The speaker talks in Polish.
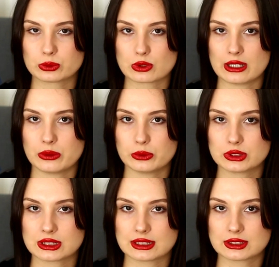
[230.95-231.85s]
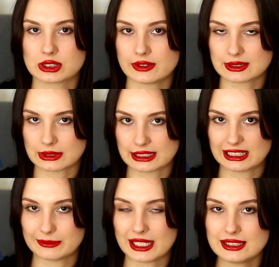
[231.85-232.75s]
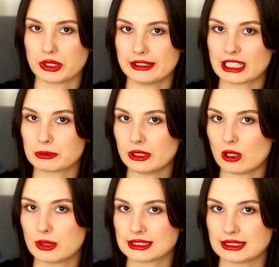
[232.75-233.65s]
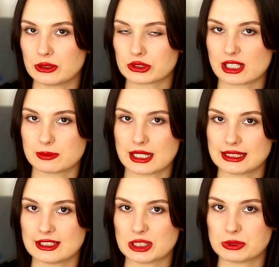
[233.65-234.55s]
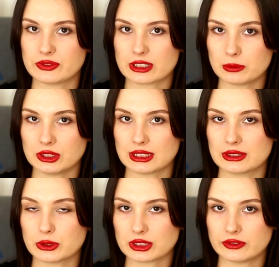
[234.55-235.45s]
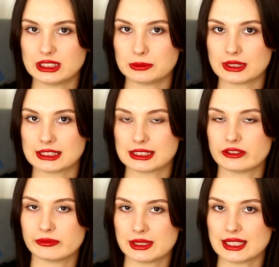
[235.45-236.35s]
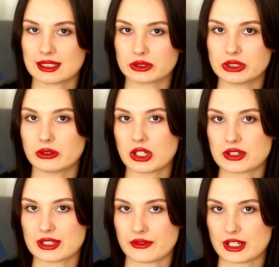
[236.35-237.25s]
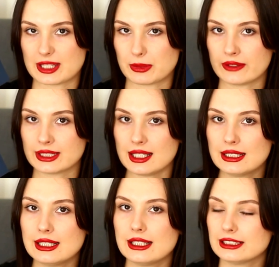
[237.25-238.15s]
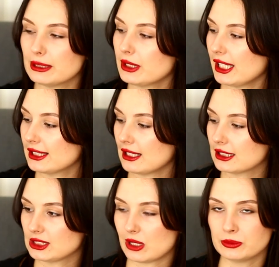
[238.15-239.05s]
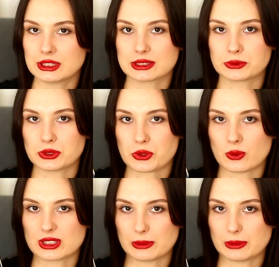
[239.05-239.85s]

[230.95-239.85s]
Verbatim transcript: które już coś wiedzą na ten temat, bo jednak my obecnie już coraz bardziej jesteśmy świadomi, że to, co widzimy gdzieś tam w mediach, to niekoniecznie zawsze jest prawda. Niemniej jednak chciałabym się z tą książką